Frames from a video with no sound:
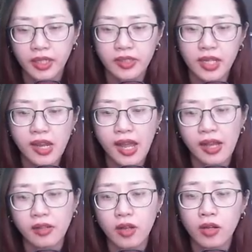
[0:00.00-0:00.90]
Chỉ
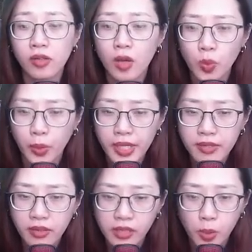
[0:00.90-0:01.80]
là còn có một
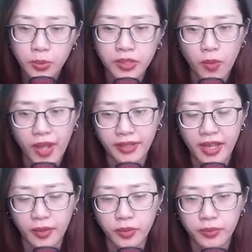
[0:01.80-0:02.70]
ít không được hoàn
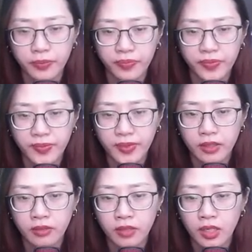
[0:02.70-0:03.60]
hảo.
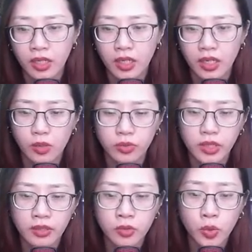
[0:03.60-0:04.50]
Học
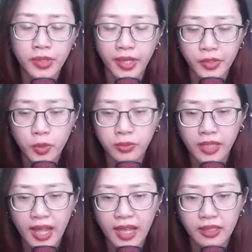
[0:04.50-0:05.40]
sinh của Nhị Trung
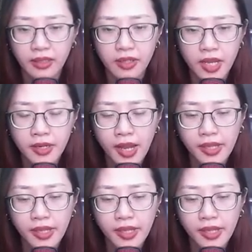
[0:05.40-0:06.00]
ta đến